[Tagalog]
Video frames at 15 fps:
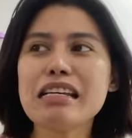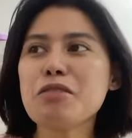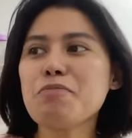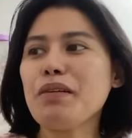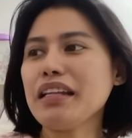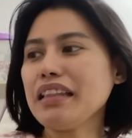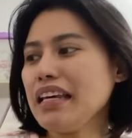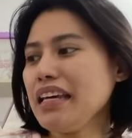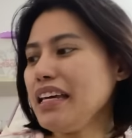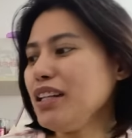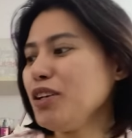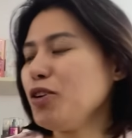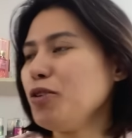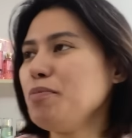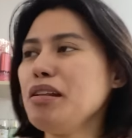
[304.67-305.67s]
Tapos
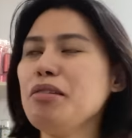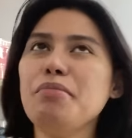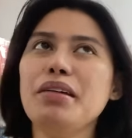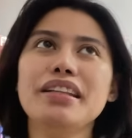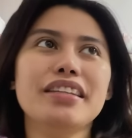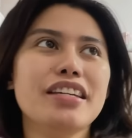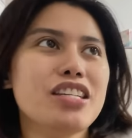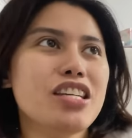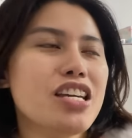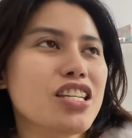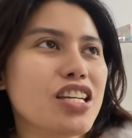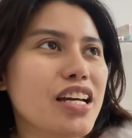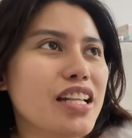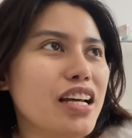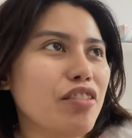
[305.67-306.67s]
pagtingin ko, binibenta niya
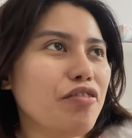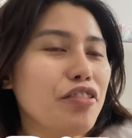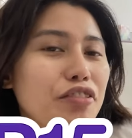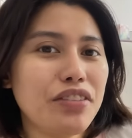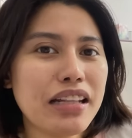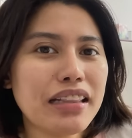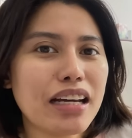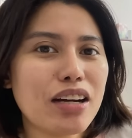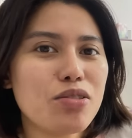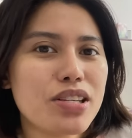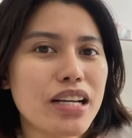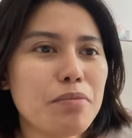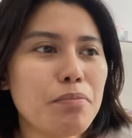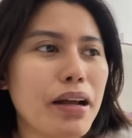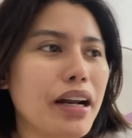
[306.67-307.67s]
siya ng
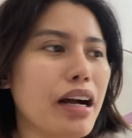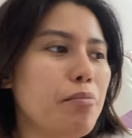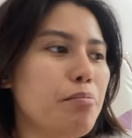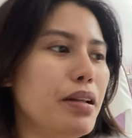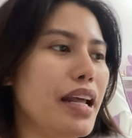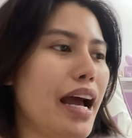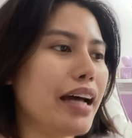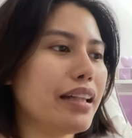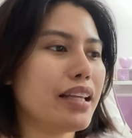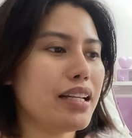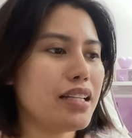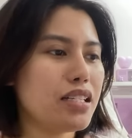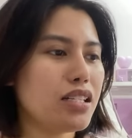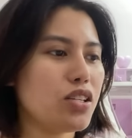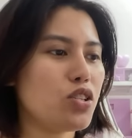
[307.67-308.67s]
15,000. Parang ang bili ata
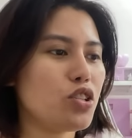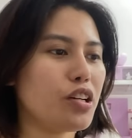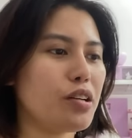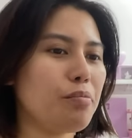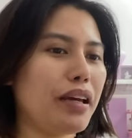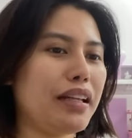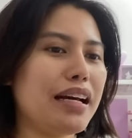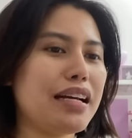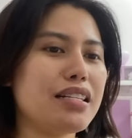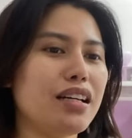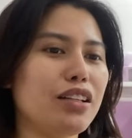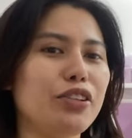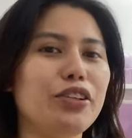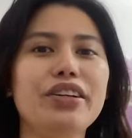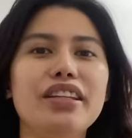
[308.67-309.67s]
ni Sis Charm ay
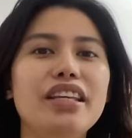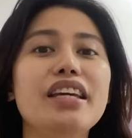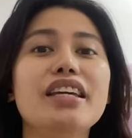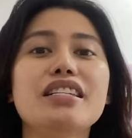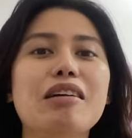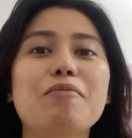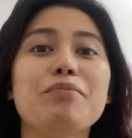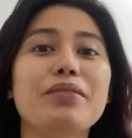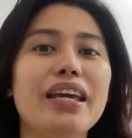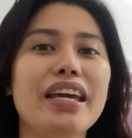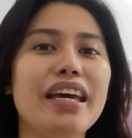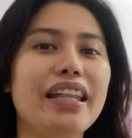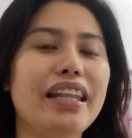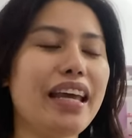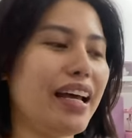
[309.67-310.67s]
nasa 30, something
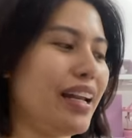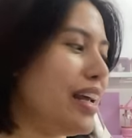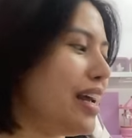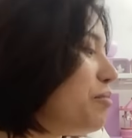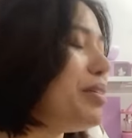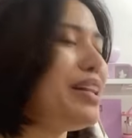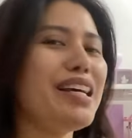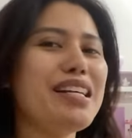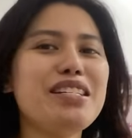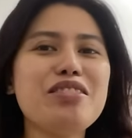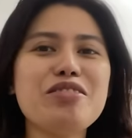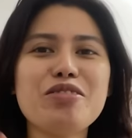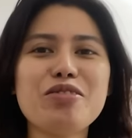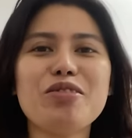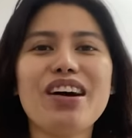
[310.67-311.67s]
ganyan.
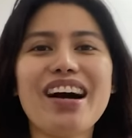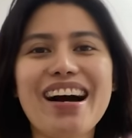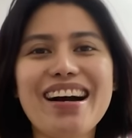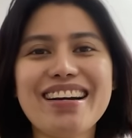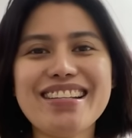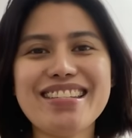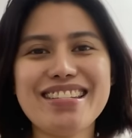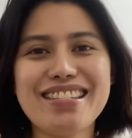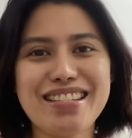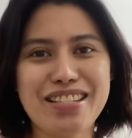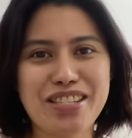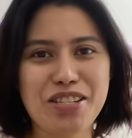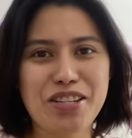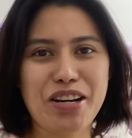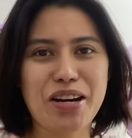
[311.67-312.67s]
Minessage ko kaagad si
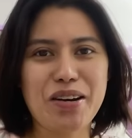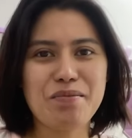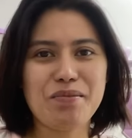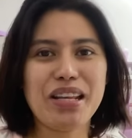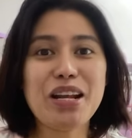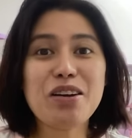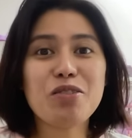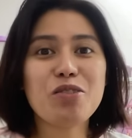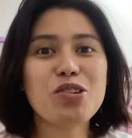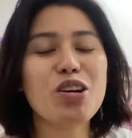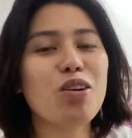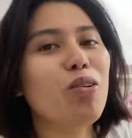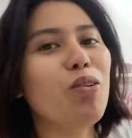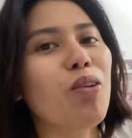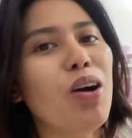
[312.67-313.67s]
Sis Charm. Tinanong ko
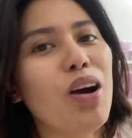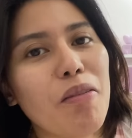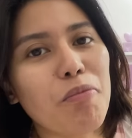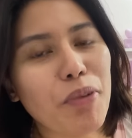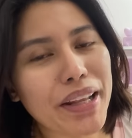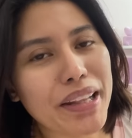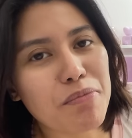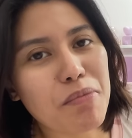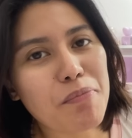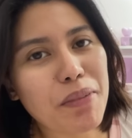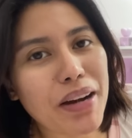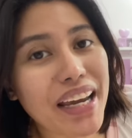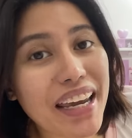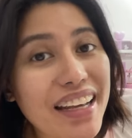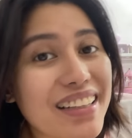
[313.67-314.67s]
siya kung pwede ba
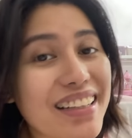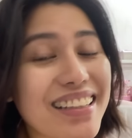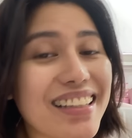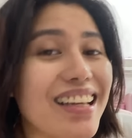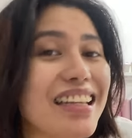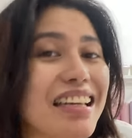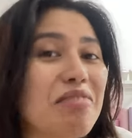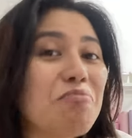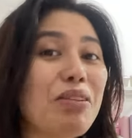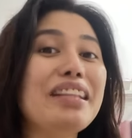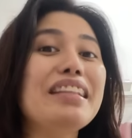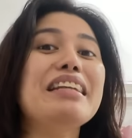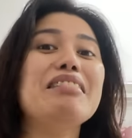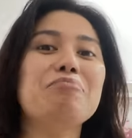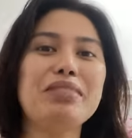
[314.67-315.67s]
pang edit, ganyan.
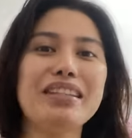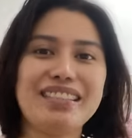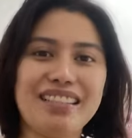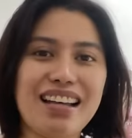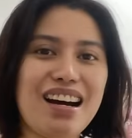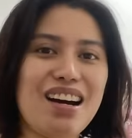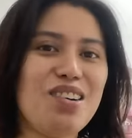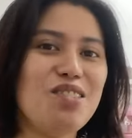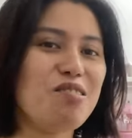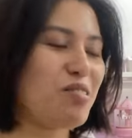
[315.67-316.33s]
Pwede naman daw.